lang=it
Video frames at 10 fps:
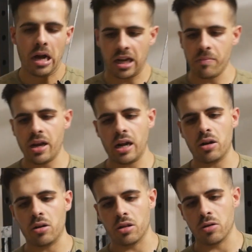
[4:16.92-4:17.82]
a cambiare la
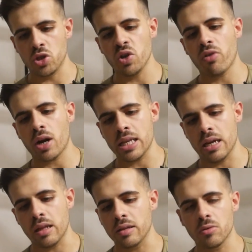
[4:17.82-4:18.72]
corda non ci vorrà
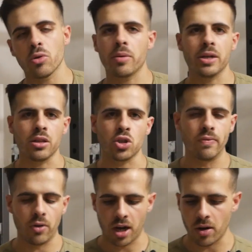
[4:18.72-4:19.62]
niente, sicuramente ci
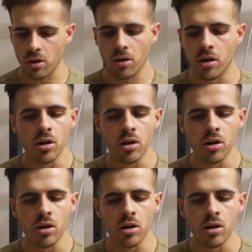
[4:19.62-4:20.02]
vorranno